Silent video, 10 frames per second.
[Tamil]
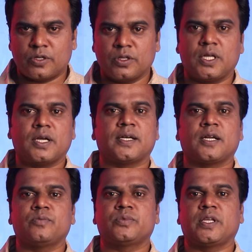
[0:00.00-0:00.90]
மட்டும்தான்
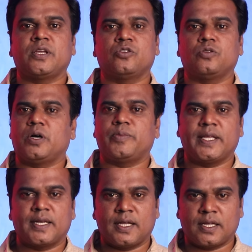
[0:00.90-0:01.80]
கண்டனம் செய்யணும்
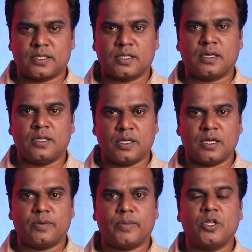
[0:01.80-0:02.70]
அப்படிங்கிற அர்த்தத்துலேயும்
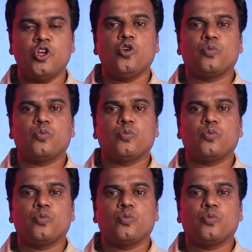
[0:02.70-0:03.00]
இல்லாமல்